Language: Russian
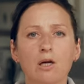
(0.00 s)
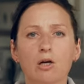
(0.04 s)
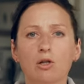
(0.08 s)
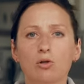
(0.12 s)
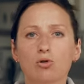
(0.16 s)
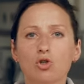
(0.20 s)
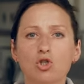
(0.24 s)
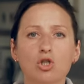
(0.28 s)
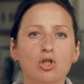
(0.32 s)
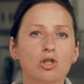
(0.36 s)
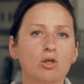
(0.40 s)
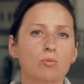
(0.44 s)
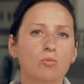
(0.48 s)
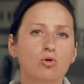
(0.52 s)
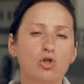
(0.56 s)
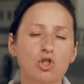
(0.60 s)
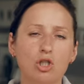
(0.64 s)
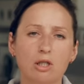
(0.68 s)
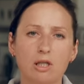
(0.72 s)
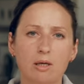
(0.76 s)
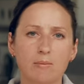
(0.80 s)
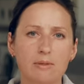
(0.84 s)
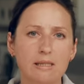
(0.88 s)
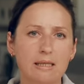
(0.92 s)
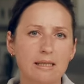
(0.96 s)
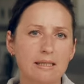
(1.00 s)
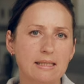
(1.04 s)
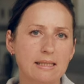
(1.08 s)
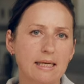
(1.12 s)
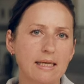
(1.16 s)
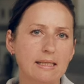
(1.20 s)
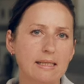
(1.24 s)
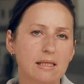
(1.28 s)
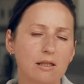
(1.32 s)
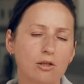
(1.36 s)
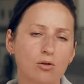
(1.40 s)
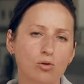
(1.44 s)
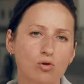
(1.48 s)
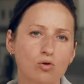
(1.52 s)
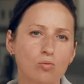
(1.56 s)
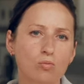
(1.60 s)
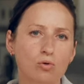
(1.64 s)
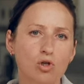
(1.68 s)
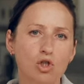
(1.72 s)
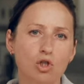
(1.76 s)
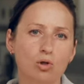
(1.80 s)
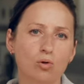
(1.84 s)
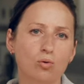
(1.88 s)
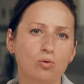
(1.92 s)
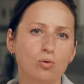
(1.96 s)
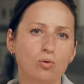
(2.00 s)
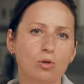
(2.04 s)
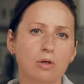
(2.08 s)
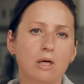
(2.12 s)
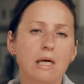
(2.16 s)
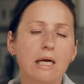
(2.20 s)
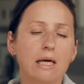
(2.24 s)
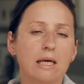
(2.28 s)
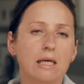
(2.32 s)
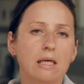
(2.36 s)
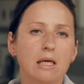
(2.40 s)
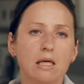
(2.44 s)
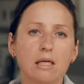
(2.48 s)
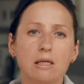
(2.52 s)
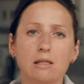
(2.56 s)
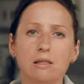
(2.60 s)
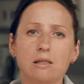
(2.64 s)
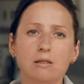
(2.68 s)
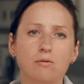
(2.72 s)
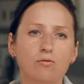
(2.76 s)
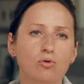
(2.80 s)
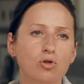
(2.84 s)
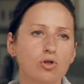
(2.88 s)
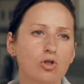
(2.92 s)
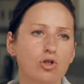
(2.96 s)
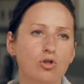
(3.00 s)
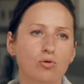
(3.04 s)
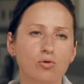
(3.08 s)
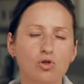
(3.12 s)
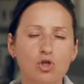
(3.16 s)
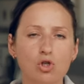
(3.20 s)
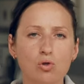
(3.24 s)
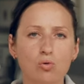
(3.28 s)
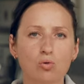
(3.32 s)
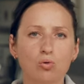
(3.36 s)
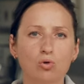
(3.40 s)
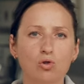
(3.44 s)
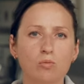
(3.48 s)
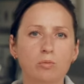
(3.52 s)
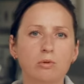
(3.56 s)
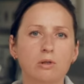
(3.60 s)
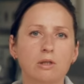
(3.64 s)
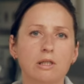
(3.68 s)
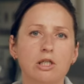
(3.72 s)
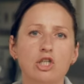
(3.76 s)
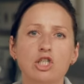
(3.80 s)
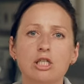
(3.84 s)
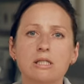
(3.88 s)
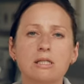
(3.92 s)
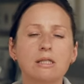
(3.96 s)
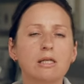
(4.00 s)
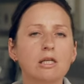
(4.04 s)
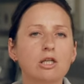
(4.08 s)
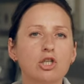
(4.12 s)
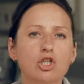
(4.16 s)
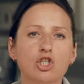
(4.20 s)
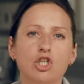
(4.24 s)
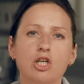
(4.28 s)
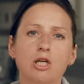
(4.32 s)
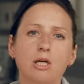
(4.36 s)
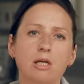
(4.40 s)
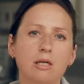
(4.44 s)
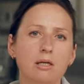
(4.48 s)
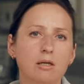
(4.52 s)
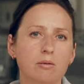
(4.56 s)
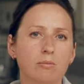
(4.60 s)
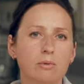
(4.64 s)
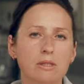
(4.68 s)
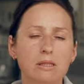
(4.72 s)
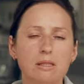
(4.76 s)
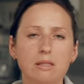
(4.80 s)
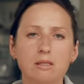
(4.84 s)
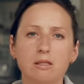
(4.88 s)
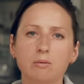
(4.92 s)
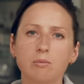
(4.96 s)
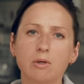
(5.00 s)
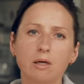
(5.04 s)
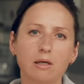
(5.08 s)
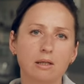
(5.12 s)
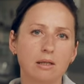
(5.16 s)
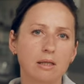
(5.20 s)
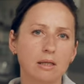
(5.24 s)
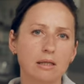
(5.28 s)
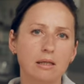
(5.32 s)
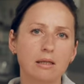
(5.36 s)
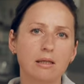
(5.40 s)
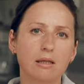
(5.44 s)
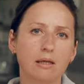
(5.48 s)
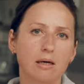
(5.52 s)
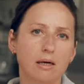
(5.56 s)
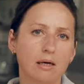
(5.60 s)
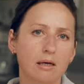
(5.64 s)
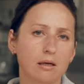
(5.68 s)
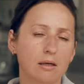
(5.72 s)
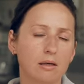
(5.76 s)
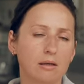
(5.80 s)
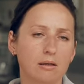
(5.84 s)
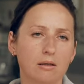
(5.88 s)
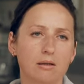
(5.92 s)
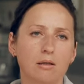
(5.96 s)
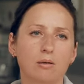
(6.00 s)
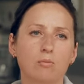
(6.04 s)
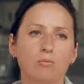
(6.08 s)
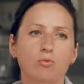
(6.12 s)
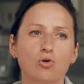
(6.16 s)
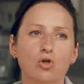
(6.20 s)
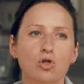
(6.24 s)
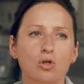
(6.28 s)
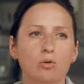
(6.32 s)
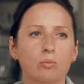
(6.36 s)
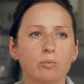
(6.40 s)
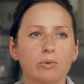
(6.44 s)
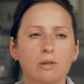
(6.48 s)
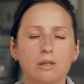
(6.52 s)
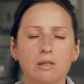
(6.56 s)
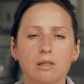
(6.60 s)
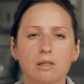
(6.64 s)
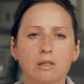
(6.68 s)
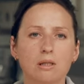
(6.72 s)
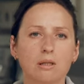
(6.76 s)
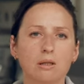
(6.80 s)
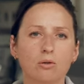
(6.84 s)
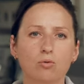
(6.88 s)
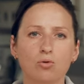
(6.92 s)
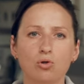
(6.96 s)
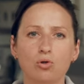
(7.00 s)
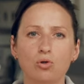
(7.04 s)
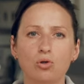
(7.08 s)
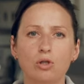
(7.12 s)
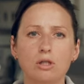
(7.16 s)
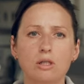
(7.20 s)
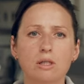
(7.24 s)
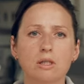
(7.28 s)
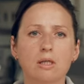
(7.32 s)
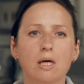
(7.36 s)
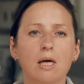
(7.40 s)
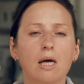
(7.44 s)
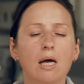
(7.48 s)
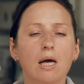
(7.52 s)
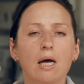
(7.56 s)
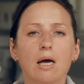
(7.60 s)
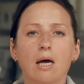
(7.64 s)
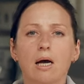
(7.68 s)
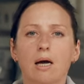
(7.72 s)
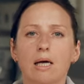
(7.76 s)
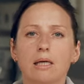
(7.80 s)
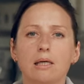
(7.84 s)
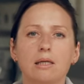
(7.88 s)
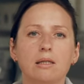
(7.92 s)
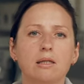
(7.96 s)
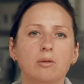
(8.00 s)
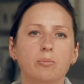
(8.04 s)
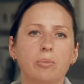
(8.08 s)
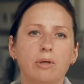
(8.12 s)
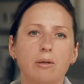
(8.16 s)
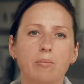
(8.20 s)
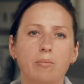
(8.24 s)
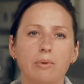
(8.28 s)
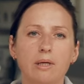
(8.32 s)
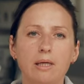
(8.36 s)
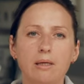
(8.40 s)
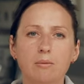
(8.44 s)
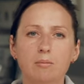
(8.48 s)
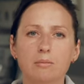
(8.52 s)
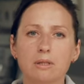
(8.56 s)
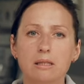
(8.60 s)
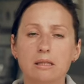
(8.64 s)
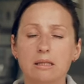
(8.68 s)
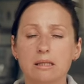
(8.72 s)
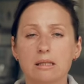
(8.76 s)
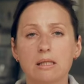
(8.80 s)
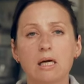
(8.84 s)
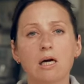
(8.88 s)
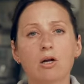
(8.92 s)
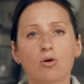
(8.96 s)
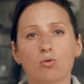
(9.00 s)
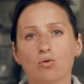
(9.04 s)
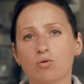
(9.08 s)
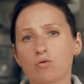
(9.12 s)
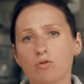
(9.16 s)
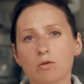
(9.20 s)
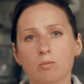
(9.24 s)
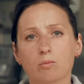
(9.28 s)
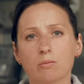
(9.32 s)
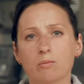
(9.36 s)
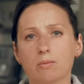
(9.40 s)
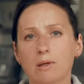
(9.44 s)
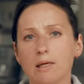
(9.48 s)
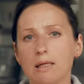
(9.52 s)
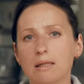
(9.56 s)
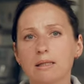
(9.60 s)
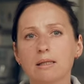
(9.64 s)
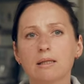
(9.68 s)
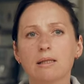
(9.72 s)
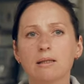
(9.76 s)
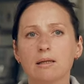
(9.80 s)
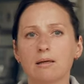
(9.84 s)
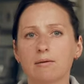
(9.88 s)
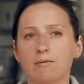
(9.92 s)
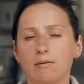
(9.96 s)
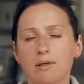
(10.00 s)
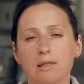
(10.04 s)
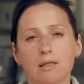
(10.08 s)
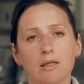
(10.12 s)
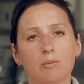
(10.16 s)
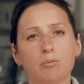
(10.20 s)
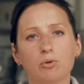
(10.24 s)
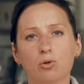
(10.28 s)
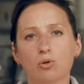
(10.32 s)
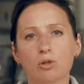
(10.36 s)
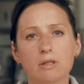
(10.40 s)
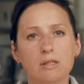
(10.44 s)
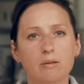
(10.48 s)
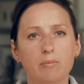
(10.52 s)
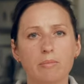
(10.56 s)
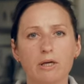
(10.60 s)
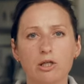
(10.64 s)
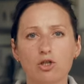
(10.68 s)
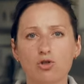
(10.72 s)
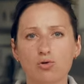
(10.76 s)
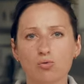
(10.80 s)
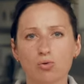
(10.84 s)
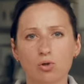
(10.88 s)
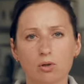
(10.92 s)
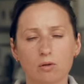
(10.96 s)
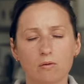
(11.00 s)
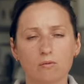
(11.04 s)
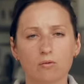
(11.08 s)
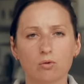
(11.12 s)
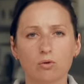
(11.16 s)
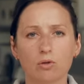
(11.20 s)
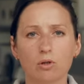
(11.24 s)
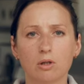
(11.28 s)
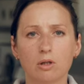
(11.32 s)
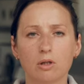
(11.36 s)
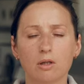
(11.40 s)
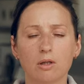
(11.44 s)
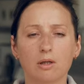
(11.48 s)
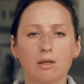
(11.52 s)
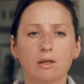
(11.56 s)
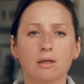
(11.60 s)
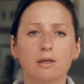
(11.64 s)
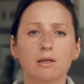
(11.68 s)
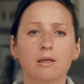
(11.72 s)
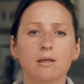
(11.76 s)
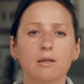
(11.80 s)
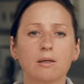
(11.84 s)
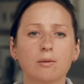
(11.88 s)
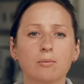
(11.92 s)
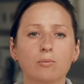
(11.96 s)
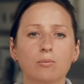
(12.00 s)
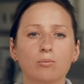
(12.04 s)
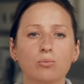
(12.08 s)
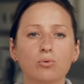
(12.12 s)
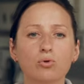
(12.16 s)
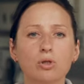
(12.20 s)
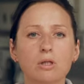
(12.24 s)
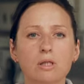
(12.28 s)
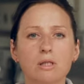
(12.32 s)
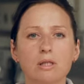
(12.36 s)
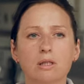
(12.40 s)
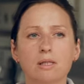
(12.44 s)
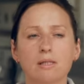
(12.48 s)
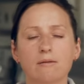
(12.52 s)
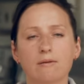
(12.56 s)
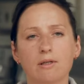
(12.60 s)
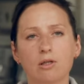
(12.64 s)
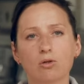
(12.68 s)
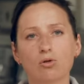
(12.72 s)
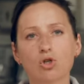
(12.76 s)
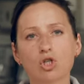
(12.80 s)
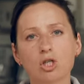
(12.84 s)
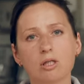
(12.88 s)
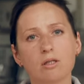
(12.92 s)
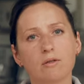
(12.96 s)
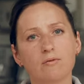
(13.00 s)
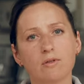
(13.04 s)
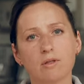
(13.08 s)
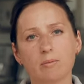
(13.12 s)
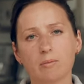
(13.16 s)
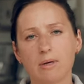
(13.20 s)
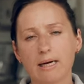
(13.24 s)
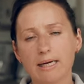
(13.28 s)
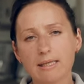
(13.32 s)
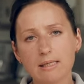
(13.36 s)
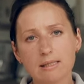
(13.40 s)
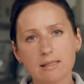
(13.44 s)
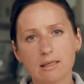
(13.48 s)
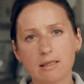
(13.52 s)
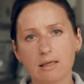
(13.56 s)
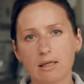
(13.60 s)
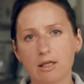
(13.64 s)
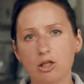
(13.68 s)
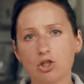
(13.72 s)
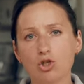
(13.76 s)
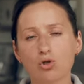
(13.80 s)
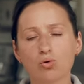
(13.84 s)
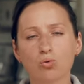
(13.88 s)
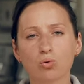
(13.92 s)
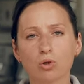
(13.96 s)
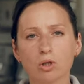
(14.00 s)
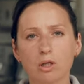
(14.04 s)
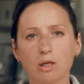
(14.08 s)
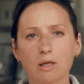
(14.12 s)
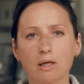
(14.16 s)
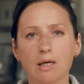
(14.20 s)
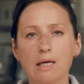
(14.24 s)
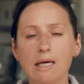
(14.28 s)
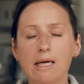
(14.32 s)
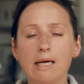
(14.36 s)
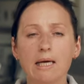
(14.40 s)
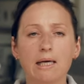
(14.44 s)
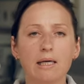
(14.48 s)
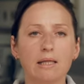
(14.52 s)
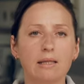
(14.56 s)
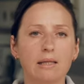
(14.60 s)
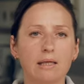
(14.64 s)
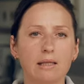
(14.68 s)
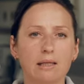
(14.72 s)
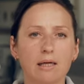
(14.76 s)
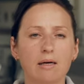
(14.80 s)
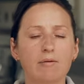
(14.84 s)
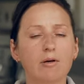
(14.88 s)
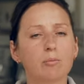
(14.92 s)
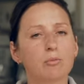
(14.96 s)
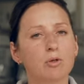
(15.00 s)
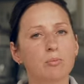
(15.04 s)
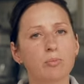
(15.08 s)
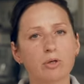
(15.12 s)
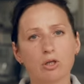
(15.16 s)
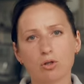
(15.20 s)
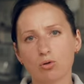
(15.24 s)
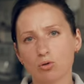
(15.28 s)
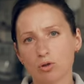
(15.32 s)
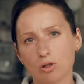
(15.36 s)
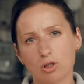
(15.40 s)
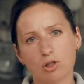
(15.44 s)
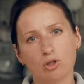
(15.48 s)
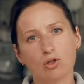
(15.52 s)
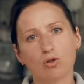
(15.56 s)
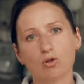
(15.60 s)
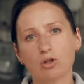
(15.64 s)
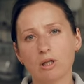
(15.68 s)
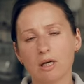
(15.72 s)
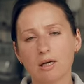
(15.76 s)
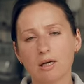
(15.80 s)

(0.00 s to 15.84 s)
Лошадь не может нам сказать о том, что ей сегодня не очень удобно наше снаряжение, мы сидим как-то не так, э, может быть, у нее есть какие-то проблемы со здоровьем, болит голова, она плохо себя чувствует. Будьте к своей лошади внимательны и чутки, и тогда вам не придется ее